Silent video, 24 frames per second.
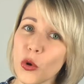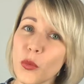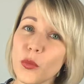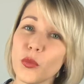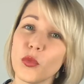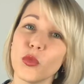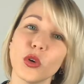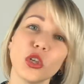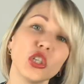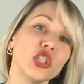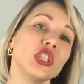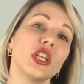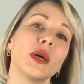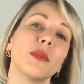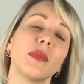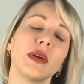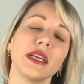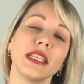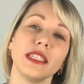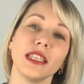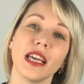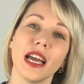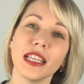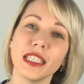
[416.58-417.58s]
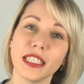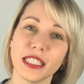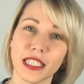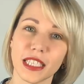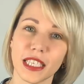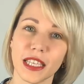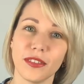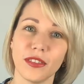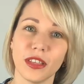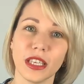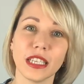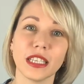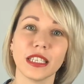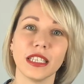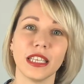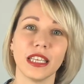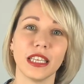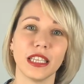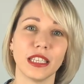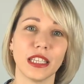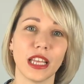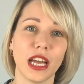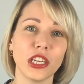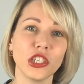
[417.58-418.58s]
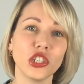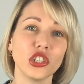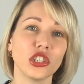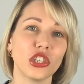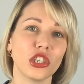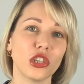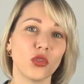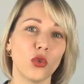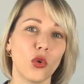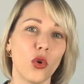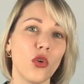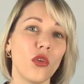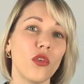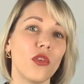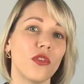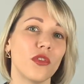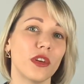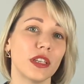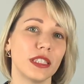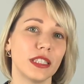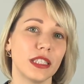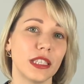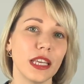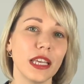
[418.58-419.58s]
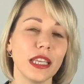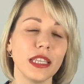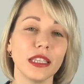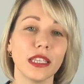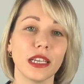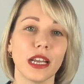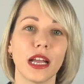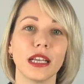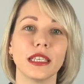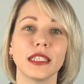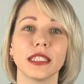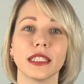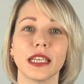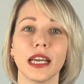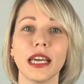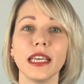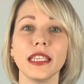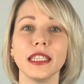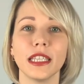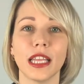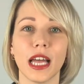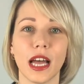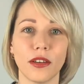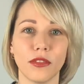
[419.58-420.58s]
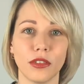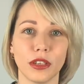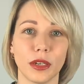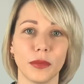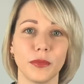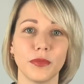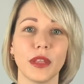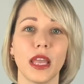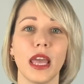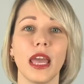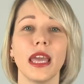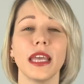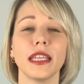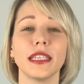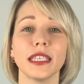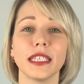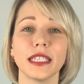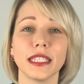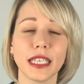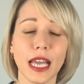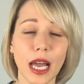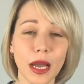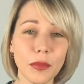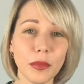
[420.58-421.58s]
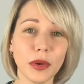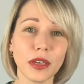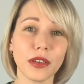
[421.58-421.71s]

можно подняться на верхний этаж торгового центра Sky Tower. Это самое